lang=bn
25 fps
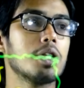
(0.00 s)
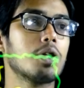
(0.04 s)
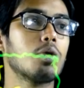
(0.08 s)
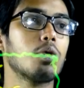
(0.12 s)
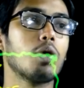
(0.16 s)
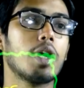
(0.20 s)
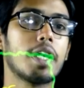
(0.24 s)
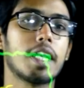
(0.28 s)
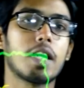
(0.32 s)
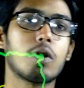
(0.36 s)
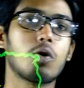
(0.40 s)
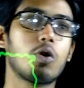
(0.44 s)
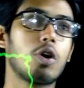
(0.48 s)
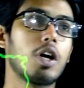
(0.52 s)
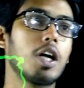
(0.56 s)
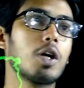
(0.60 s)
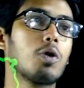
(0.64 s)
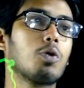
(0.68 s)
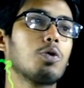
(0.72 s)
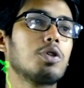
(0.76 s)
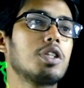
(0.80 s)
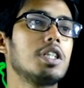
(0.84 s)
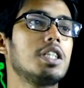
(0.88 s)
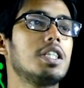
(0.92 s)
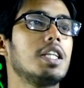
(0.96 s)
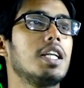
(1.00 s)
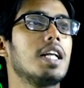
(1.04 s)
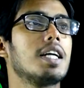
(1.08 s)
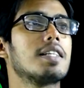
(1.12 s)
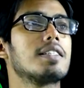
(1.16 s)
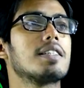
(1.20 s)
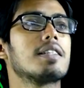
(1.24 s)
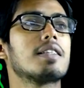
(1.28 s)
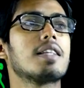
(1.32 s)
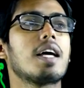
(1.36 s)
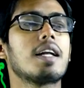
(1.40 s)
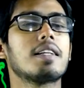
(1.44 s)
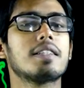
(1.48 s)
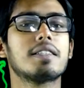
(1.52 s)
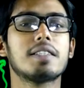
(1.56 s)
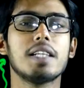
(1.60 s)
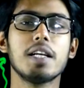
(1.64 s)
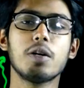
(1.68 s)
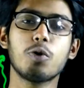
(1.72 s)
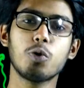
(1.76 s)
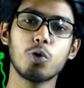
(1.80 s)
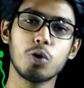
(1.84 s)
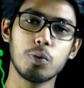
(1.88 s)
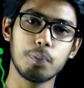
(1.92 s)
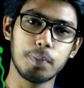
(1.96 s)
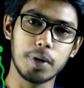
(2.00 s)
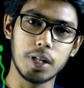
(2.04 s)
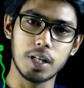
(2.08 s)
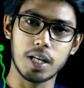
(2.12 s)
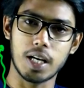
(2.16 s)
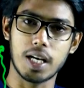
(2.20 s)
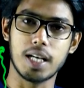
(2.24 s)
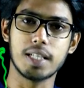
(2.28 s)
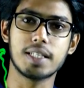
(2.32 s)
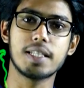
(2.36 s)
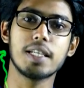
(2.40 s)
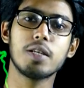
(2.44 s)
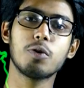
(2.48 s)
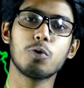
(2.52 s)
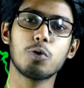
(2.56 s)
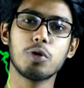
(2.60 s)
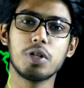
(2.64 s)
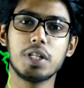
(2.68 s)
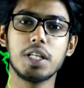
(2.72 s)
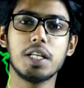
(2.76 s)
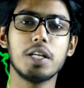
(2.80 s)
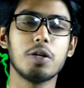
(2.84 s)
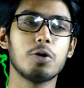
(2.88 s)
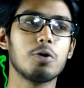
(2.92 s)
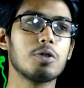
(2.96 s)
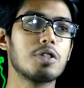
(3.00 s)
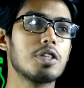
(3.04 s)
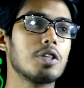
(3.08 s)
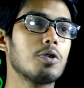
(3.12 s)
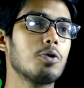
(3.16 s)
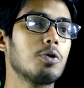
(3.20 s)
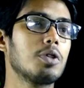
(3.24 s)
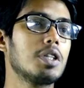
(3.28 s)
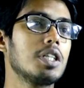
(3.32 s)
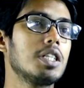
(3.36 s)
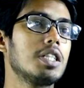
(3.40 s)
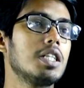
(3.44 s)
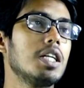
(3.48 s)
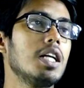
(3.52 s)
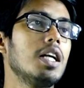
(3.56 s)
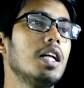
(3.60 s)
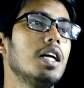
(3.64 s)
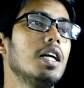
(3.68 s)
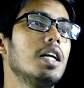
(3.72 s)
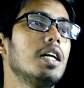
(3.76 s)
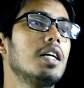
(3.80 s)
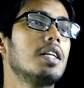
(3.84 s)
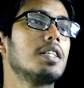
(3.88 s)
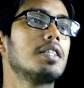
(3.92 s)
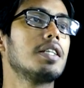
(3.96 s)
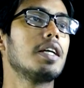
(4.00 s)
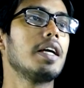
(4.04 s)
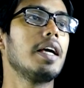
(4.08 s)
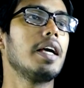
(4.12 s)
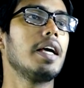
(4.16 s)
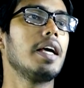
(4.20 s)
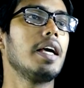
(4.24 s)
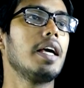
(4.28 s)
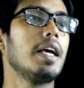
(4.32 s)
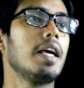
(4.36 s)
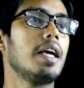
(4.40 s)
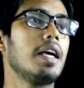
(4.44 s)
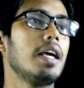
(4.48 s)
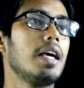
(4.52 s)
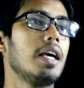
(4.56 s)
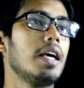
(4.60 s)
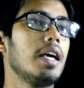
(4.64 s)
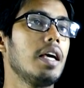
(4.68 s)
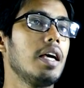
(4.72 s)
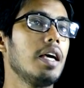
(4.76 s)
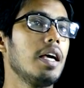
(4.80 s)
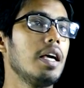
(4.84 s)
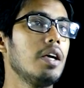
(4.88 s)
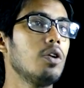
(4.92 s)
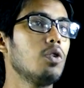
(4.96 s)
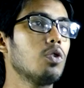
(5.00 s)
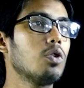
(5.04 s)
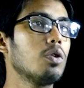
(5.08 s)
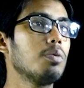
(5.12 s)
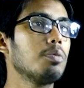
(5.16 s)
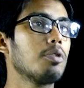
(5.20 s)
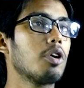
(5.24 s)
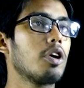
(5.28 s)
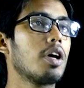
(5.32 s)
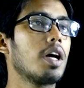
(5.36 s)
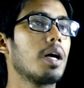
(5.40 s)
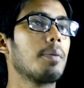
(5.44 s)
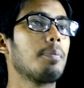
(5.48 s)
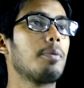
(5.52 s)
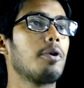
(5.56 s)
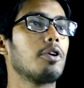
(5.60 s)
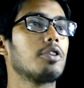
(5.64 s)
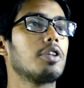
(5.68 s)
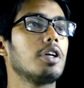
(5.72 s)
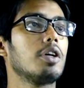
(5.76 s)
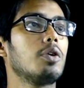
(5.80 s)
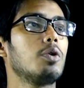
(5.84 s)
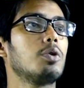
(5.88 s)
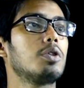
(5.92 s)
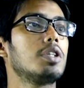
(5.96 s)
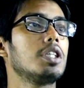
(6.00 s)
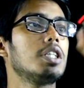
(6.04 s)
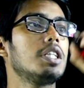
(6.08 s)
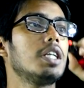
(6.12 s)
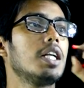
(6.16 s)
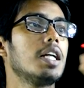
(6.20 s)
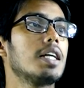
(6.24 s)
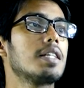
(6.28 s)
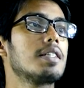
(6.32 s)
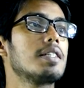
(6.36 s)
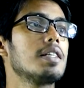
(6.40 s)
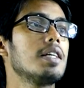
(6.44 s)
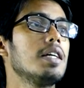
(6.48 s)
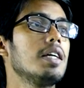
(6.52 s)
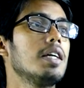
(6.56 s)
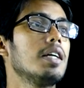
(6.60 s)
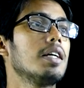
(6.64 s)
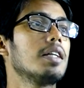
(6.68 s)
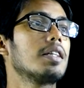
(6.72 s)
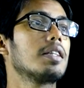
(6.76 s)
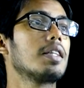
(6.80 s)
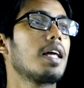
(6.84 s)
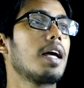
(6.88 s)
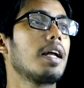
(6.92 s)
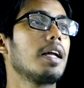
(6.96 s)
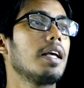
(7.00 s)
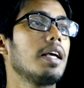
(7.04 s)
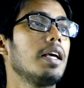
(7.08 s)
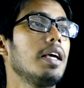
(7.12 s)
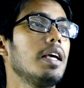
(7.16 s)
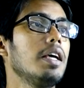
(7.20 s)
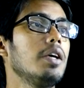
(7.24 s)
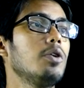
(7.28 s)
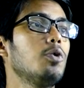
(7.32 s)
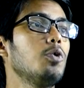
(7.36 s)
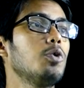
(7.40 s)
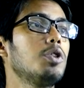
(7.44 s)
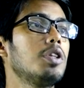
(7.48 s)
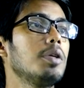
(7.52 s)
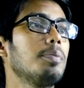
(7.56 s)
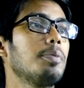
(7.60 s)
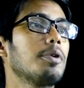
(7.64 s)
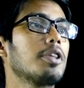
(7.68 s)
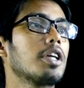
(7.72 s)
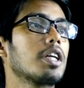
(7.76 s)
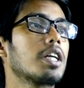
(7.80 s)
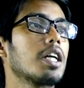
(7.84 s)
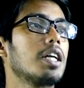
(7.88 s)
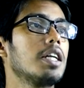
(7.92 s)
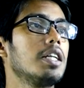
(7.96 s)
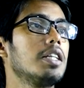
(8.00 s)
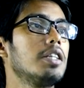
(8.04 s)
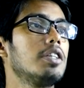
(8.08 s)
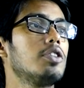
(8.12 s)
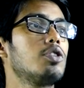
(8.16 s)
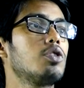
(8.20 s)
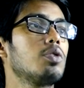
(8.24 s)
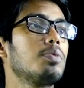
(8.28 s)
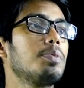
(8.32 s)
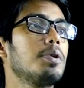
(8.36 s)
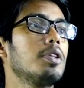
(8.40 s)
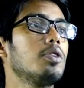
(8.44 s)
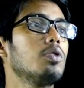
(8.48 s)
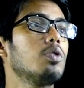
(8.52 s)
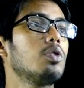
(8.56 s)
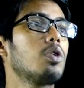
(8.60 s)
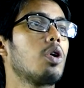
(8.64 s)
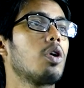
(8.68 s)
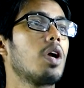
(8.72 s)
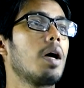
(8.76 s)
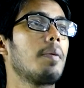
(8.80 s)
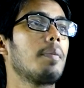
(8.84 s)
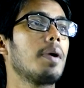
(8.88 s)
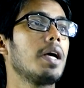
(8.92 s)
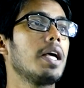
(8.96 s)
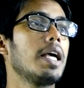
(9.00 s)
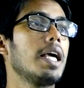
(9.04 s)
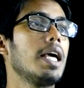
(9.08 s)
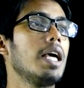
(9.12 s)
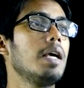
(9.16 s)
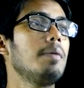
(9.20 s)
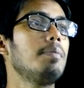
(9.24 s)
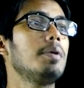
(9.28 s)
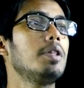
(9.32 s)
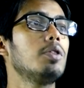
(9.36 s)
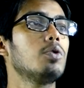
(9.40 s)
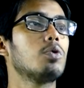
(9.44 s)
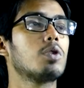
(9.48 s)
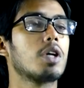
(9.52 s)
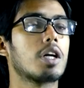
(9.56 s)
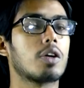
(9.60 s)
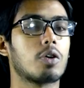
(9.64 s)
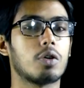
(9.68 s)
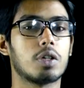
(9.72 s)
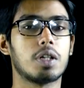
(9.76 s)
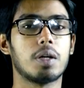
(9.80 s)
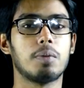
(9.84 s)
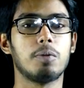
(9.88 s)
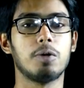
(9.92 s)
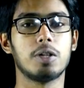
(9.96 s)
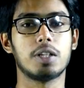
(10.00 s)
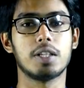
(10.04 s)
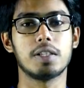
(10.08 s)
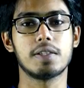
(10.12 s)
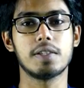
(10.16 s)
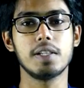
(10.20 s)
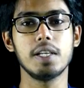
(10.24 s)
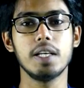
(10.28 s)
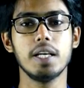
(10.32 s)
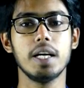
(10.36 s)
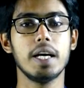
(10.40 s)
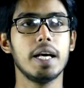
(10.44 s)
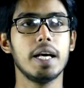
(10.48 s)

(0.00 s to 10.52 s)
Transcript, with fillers: যে কোনো একটা কণা গতিশীল আছে তার যে কোনো যে কোনো দিকে হচ্ছে গতিশীল সে এইরকম ধরে পথে গতিশীল আছে তার এই গতিপথ একটা নির্দিষ্ট বিন্দু ধরো আমরা এই বিন্দুটার কথা বলতেছি